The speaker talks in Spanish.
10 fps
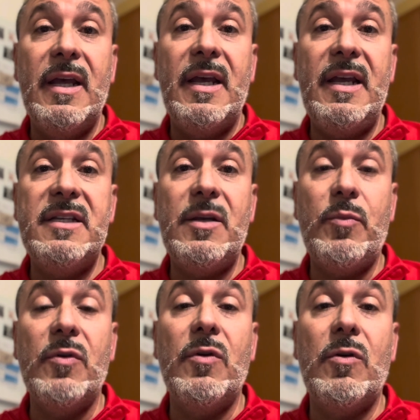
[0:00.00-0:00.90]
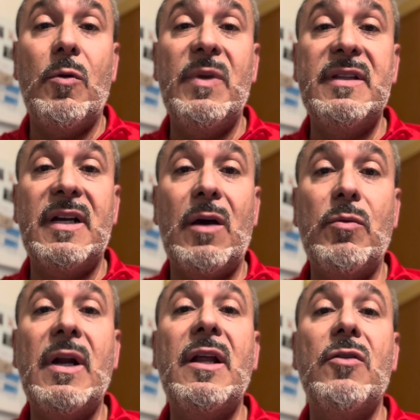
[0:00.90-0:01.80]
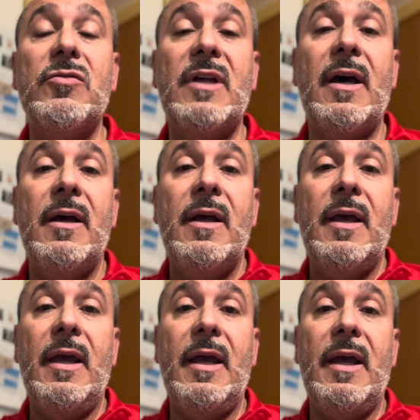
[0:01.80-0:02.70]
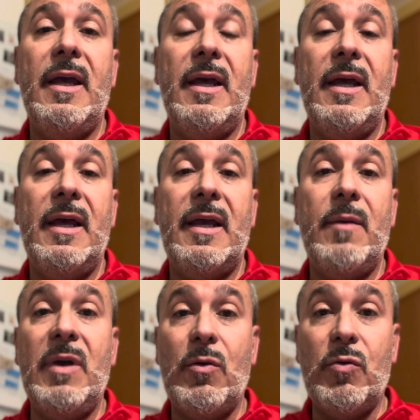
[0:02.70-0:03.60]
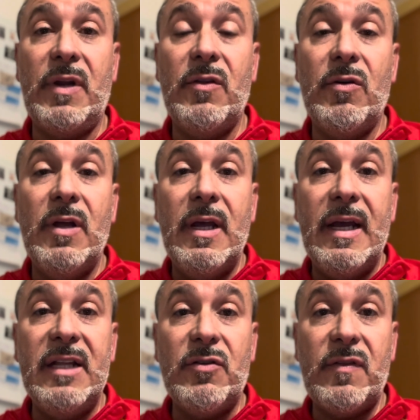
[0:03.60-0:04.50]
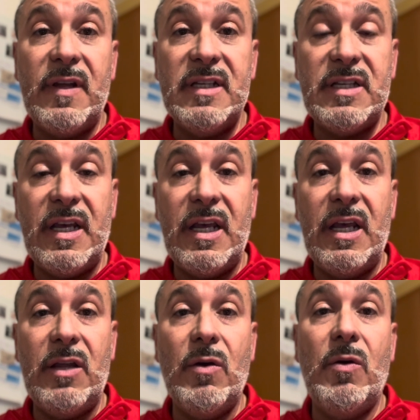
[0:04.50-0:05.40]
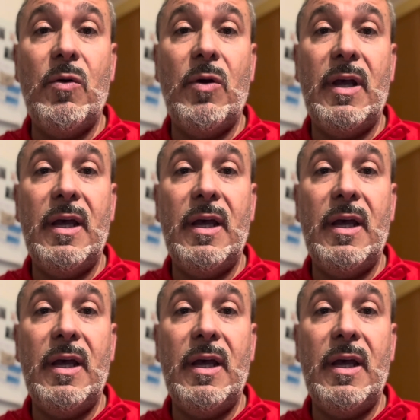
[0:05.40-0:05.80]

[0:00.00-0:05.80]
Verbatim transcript: Y si puedo comentar alguna anécdota eh, que me ha ocurrido. Entonces, yo